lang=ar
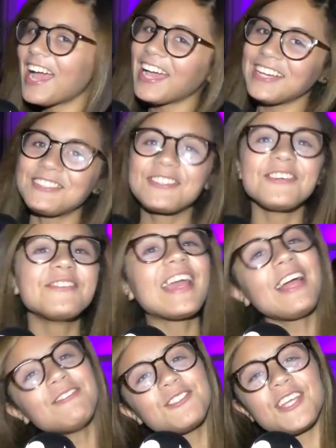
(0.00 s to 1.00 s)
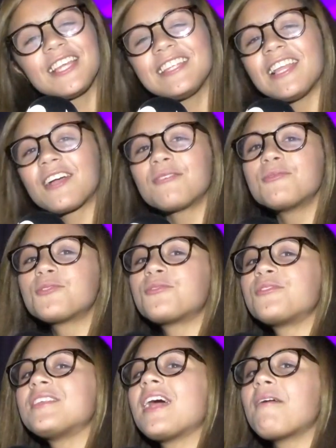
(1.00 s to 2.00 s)
صحه عيدكم كاع المشاهدين لكم تشوفوا
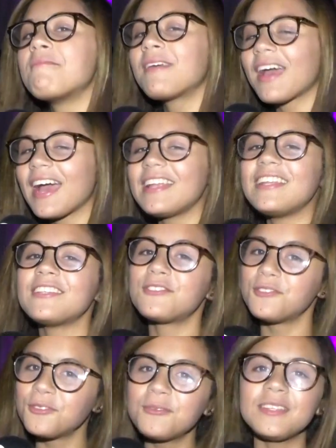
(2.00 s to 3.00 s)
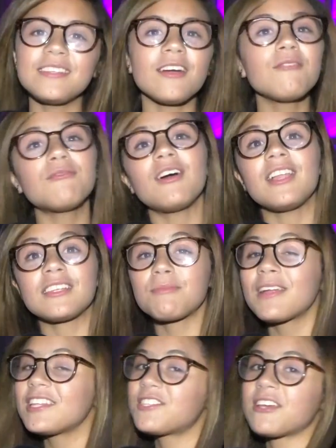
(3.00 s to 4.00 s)
فينا من قناه نوميديا فوالا
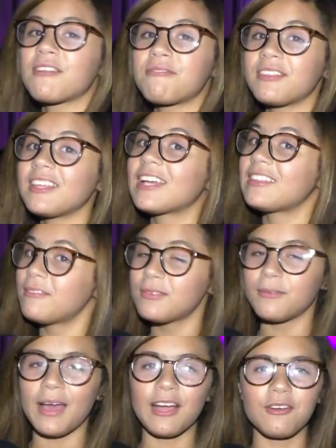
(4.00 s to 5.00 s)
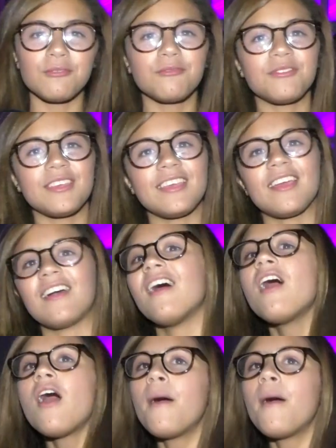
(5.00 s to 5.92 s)
سبق لي الشرف اني خدمت معكم في آه،